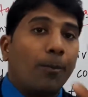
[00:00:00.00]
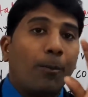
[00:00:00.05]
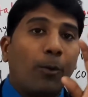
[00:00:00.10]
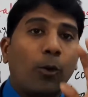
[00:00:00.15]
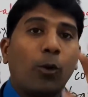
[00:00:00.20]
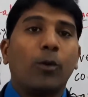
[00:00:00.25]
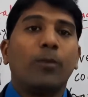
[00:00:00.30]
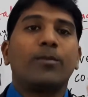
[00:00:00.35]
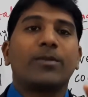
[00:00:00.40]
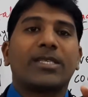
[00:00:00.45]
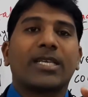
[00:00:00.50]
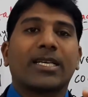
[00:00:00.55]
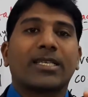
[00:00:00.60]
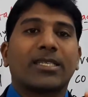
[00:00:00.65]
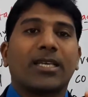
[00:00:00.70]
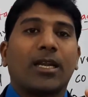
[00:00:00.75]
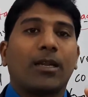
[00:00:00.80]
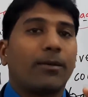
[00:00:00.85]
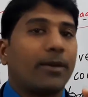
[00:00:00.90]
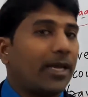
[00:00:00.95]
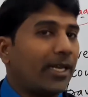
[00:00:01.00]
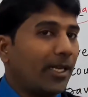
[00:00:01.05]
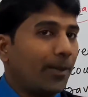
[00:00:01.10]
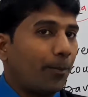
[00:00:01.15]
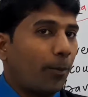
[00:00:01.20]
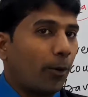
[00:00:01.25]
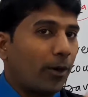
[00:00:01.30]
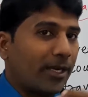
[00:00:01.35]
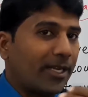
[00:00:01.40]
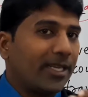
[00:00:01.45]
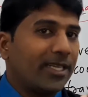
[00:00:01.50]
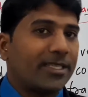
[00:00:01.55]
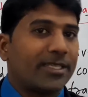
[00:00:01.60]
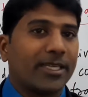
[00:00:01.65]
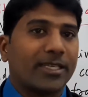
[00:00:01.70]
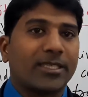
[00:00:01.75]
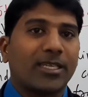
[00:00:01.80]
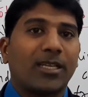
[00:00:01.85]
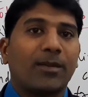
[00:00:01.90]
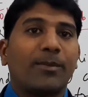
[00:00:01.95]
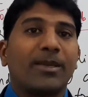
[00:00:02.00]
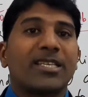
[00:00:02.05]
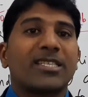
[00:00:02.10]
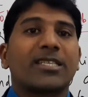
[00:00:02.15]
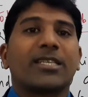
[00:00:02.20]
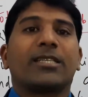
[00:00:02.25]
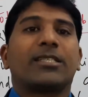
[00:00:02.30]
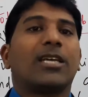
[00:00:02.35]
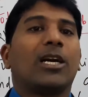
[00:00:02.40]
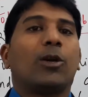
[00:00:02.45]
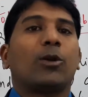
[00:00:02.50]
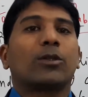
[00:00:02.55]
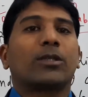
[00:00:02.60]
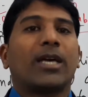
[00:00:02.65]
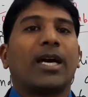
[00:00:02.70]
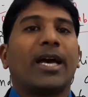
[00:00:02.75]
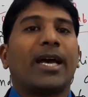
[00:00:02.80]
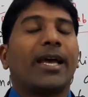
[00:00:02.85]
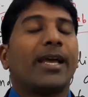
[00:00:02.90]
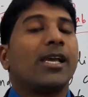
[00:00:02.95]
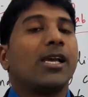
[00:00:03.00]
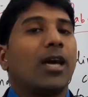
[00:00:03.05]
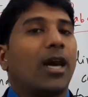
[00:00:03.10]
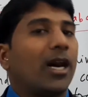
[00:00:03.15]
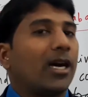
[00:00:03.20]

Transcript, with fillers: पोम सेक्शन में यानी पोएट्री सेक्शन में स्टेंजा होता है